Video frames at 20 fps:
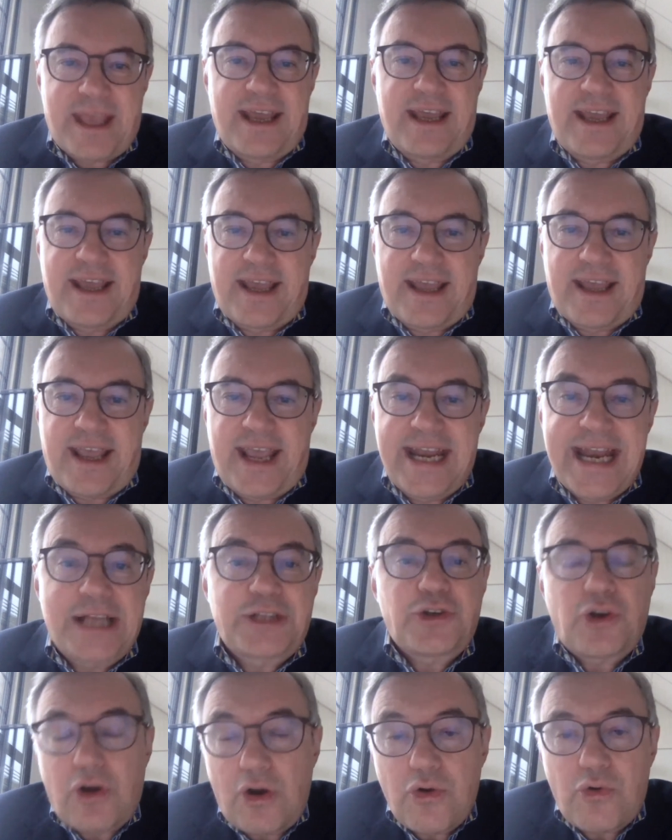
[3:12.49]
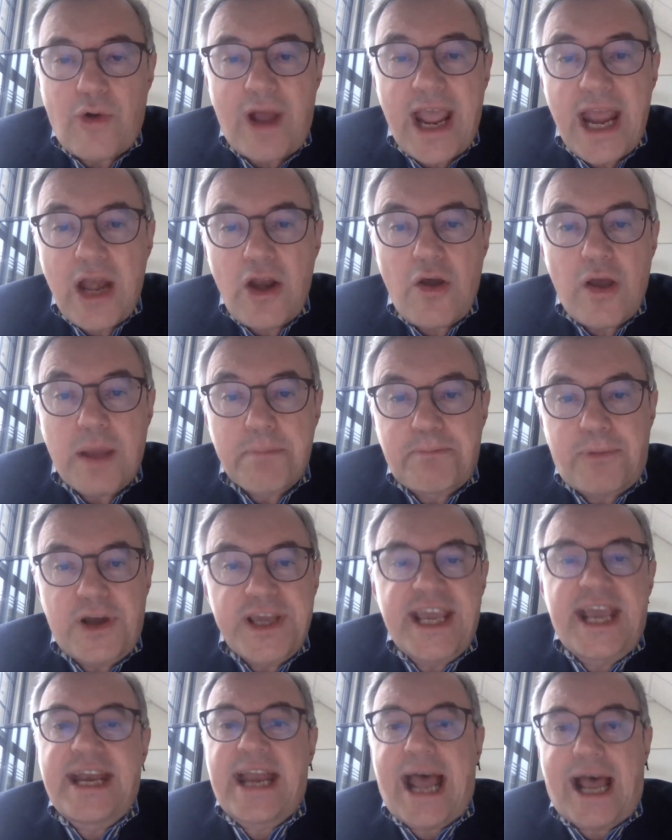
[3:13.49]
Eh, è nato con quello e
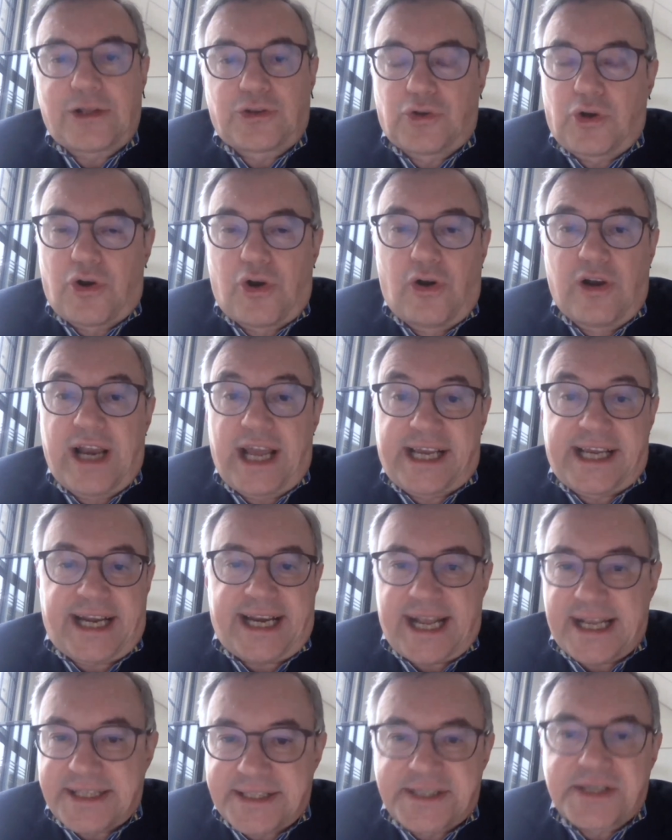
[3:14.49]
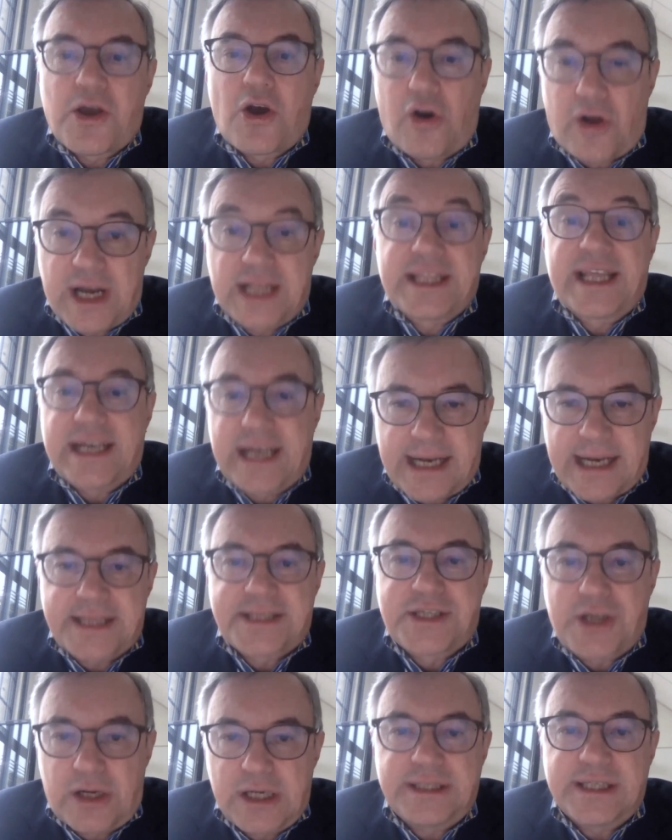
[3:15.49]
poi è nato con la creazione delle
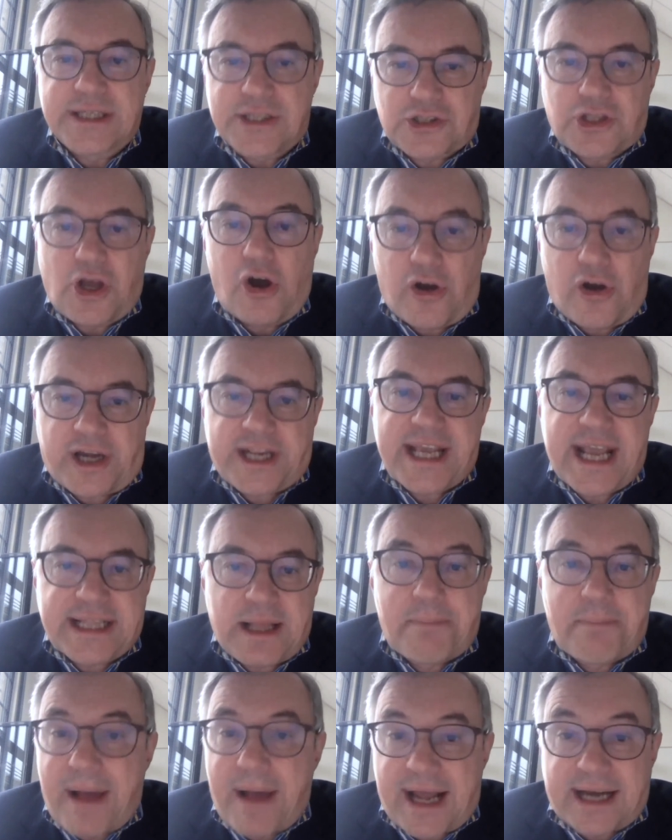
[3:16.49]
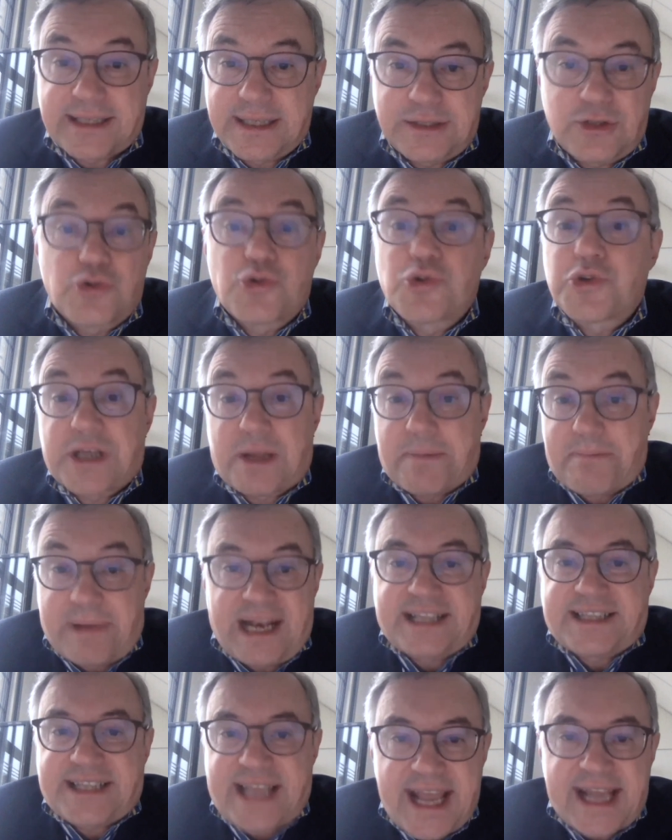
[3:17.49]
lezioni di storia da parte di
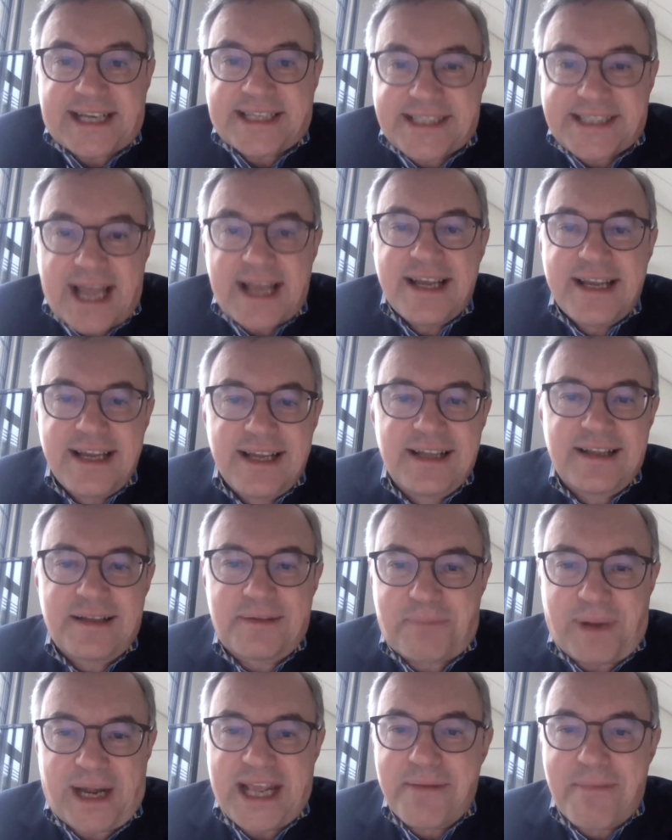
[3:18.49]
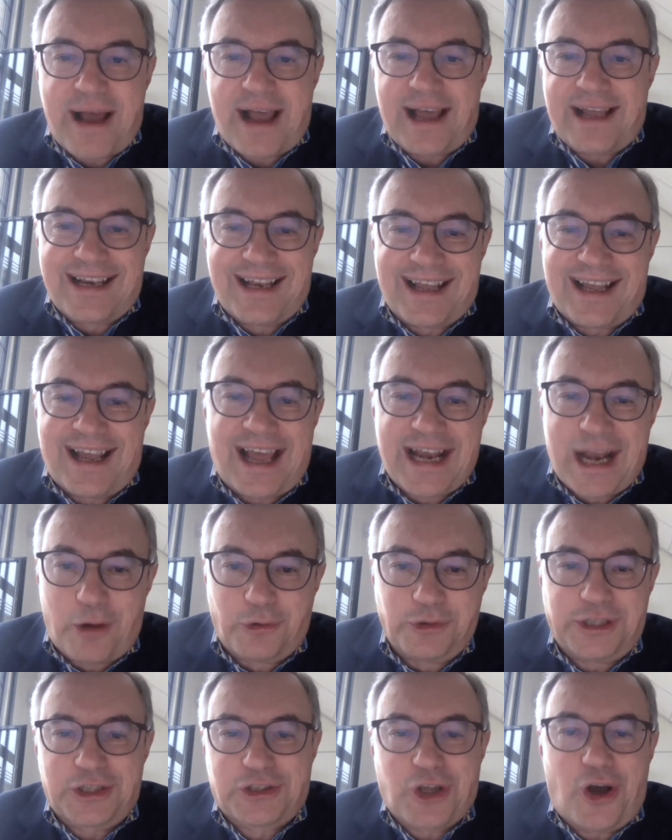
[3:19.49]
Giuseppe la Terza, prima al,
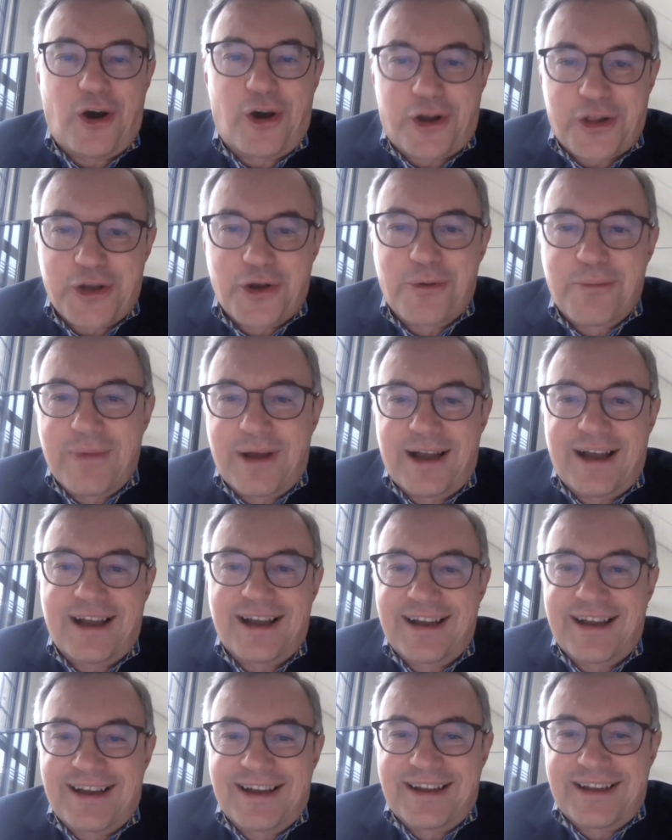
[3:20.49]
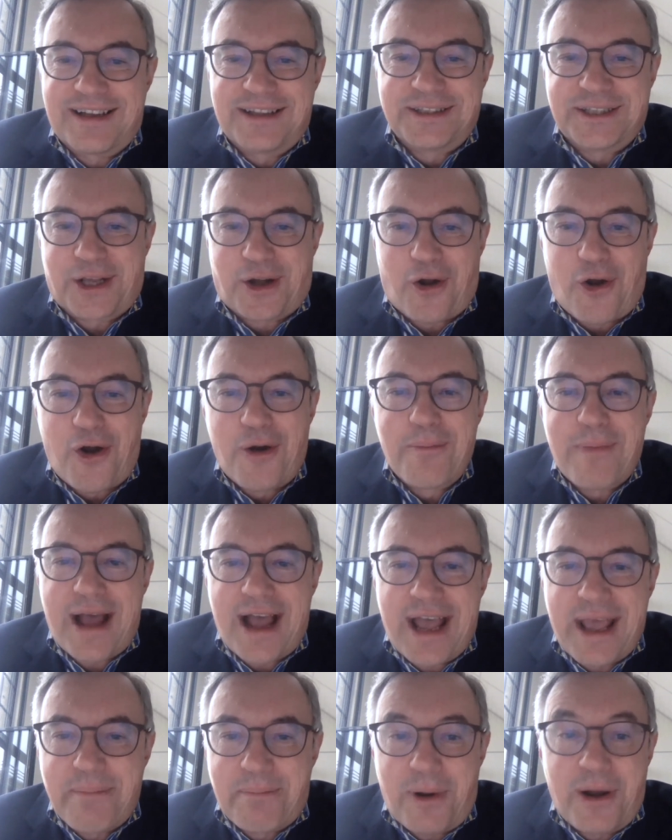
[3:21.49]
all'auditorium eh, di
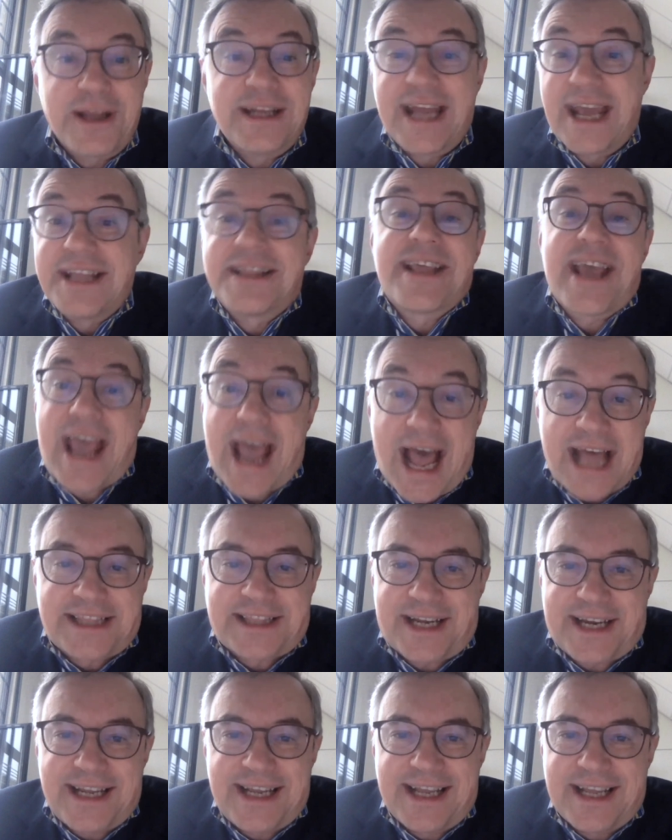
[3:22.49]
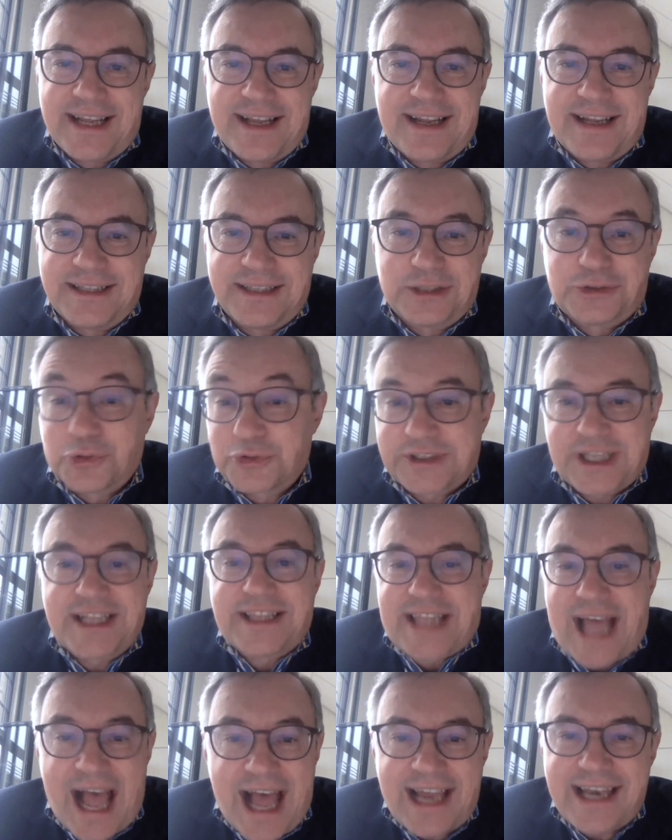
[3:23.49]
Roma e poi nei teatri di tutta
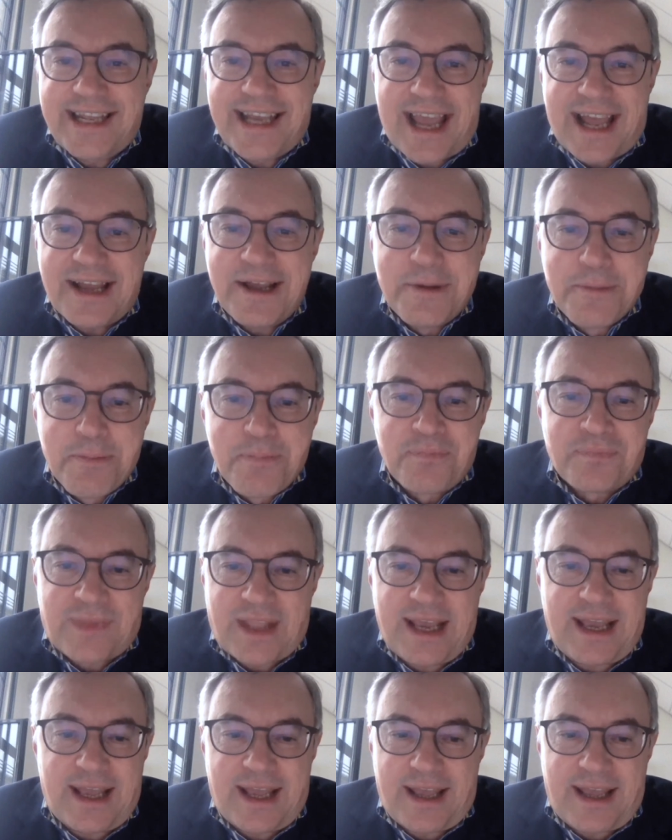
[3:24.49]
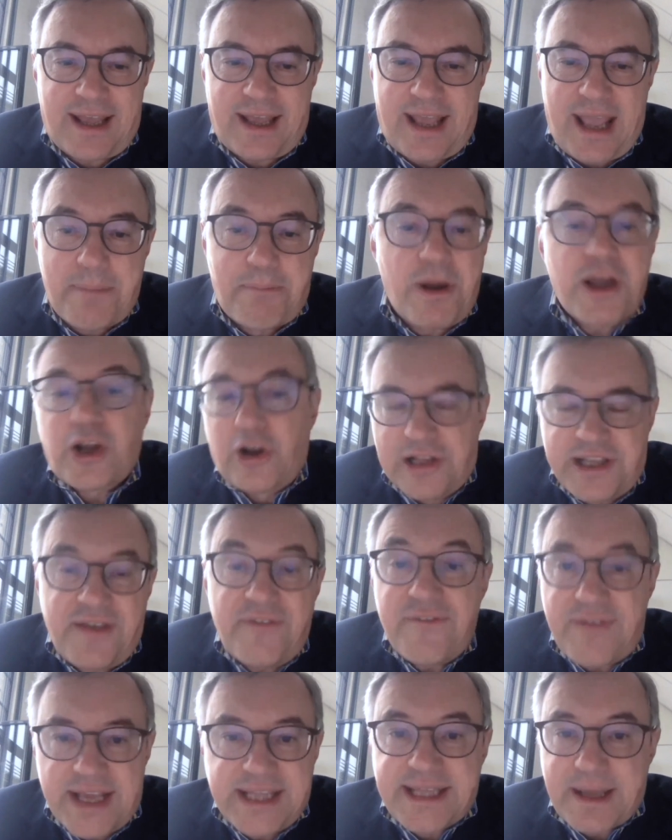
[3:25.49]
Italia eh, e poi con gli
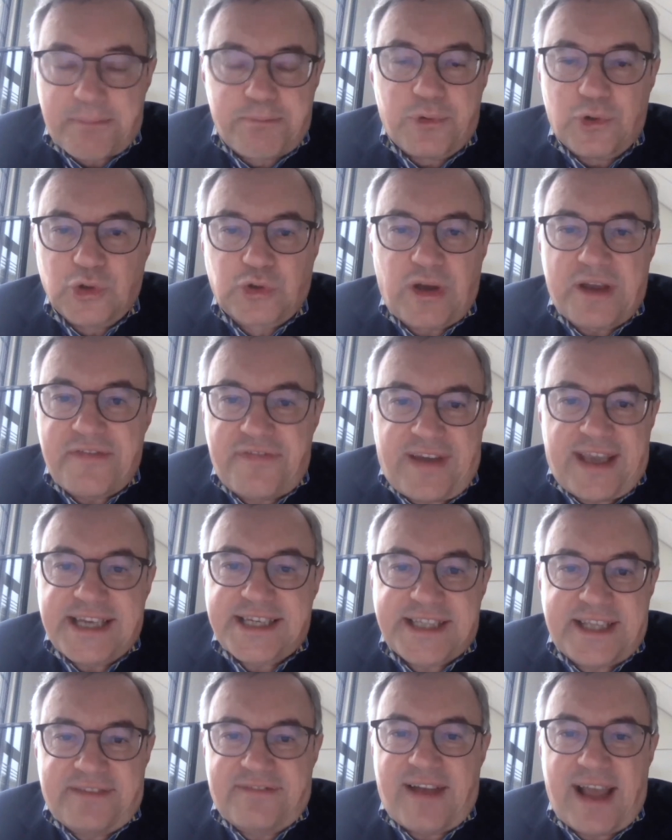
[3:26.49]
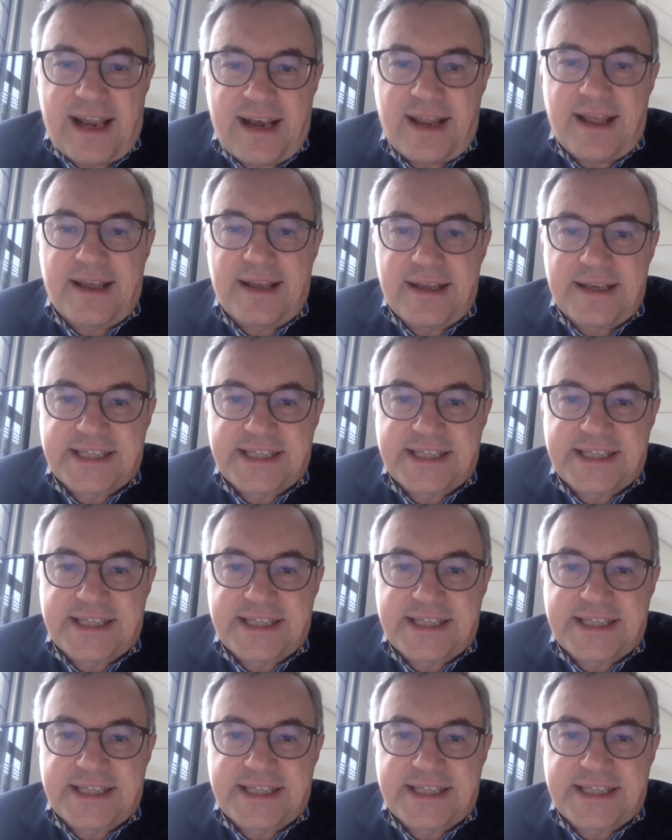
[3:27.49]
inviti appunto ai festival.